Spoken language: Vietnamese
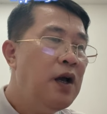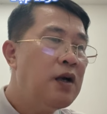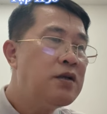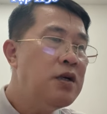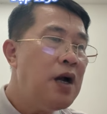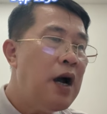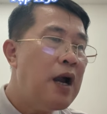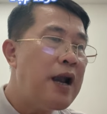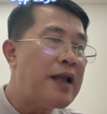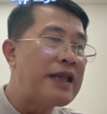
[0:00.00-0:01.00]
trước
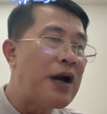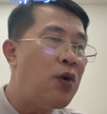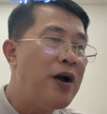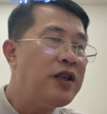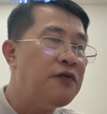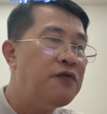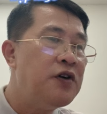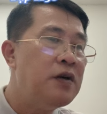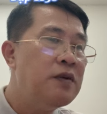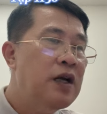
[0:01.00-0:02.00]
là tạo hóa thành
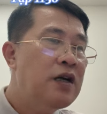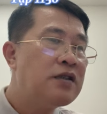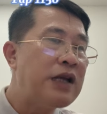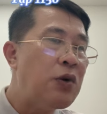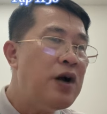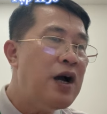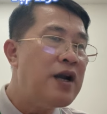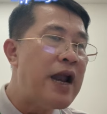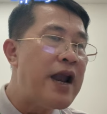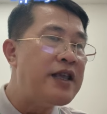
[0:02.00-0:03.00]
vương sau
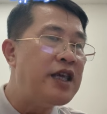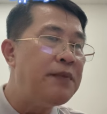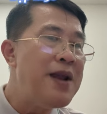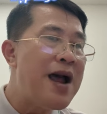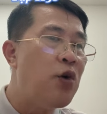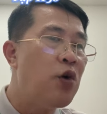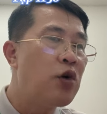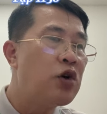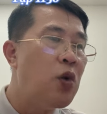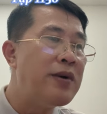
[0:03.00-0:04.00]
lại là diệp nào
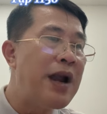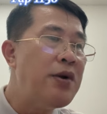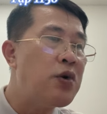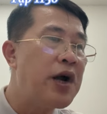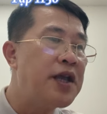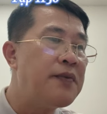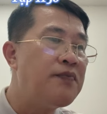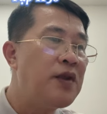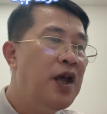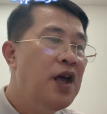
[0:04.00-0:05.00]
cùng lão đầu gầy
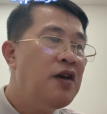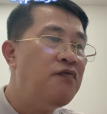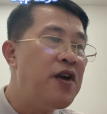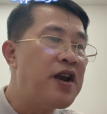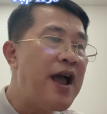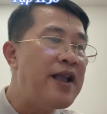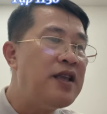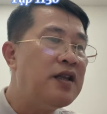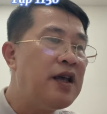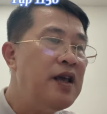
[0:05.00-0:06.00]
việc lại
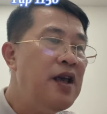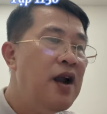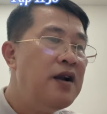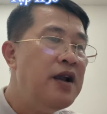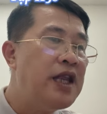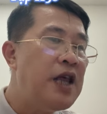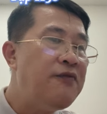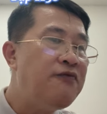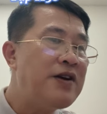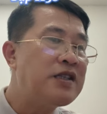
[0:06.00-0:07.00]
như thế liên tiếp
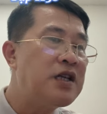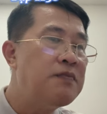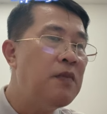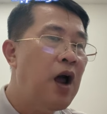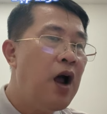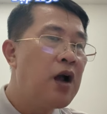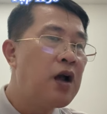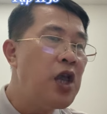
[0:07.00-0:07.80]
phát sinh khiến